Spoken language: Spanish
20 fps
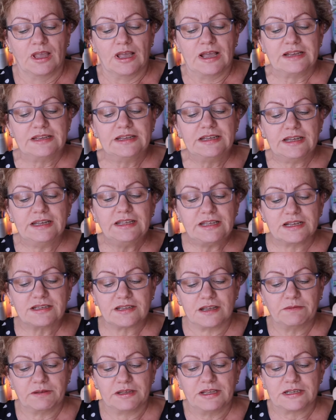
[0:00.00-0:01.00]
Así que ya
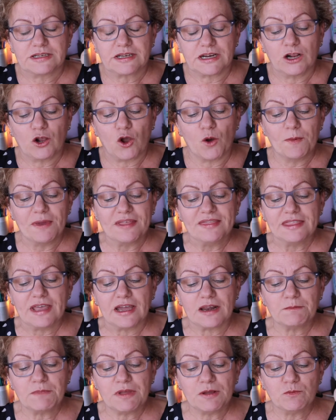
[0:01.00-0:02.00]
sabéis,
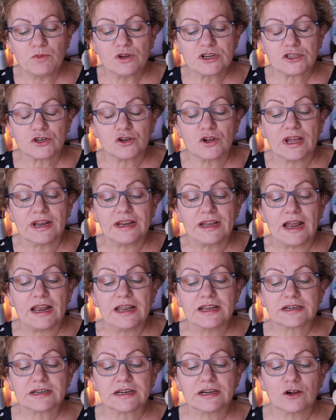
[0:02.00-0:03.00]
recomendarme en vuestro
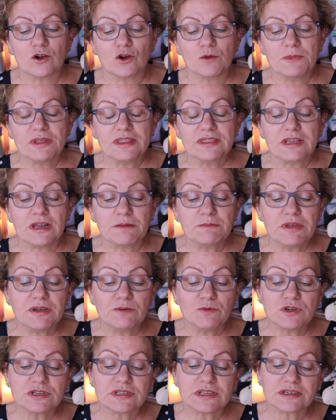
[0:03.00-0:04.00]
canal, recomendarme
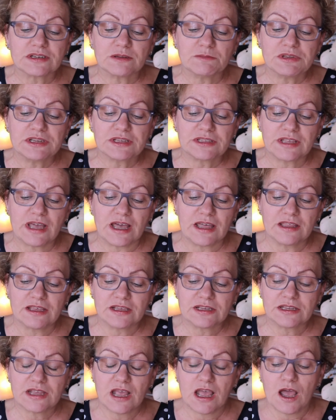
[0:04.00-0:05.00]
a vuestras
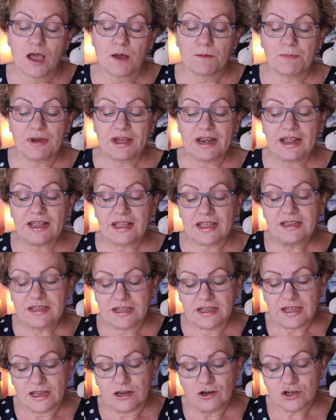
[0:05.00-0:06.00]
amistades, para que
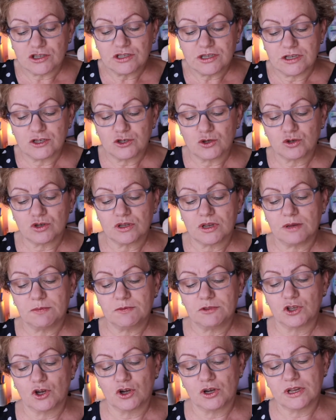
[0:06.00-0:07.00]
llegue a los 100
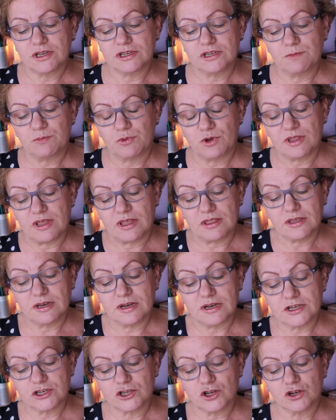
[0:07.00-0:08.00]
suscriptores y pueda hacer
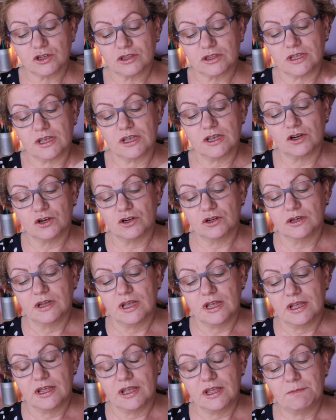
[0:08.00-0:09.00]
el sorteo
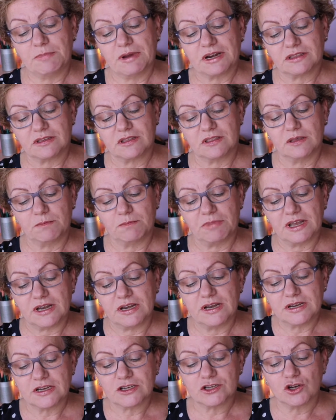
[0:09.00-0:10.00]
y participar
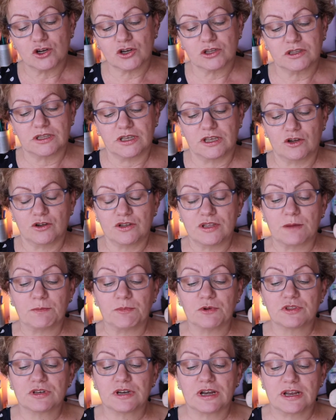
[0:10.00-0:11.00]
en el sorteo. Ya
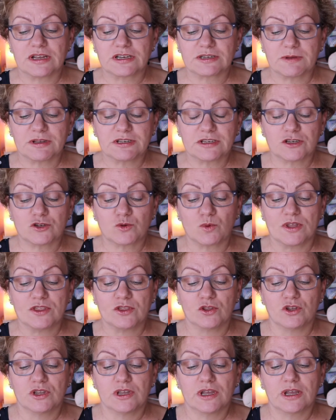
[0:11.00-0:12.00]
pondré las bases
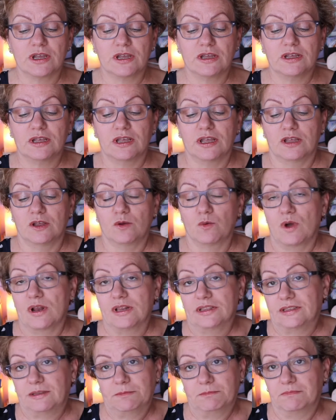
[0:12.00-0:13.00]
cuando llegue, que
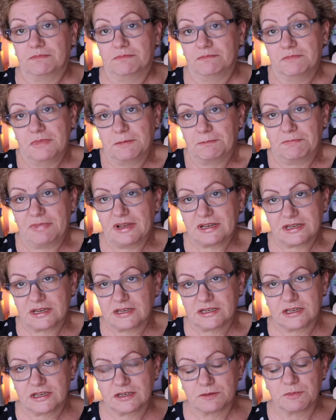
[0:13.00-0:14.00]
igual me
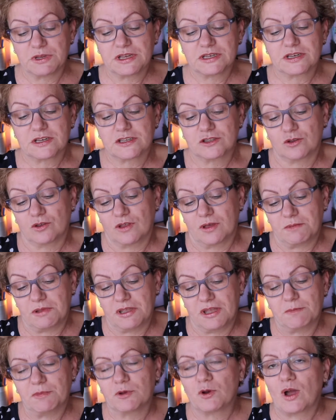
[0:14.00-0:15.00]
pasan 6 meses
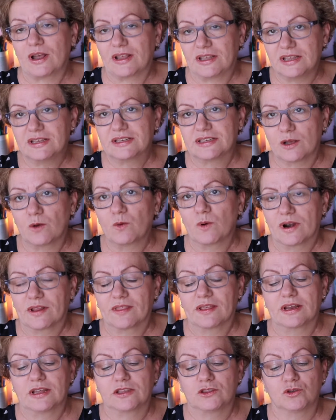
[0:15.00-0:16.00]
todavía, pero aquí se
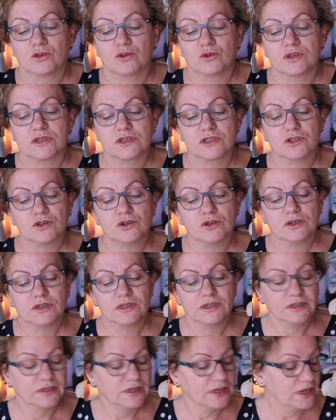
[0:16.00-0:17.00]
guardará todo esto.
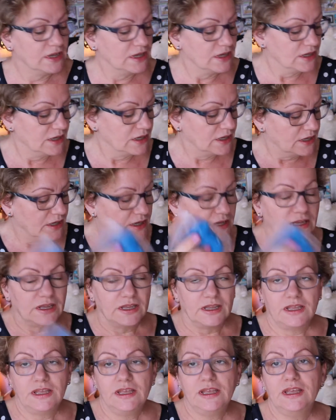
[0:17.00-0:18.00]

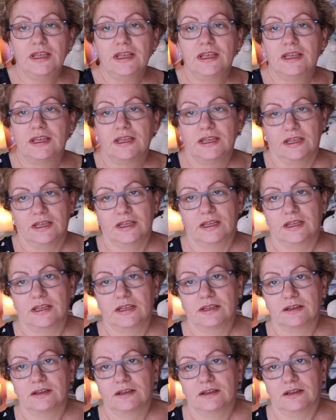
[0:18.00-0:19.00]
Y...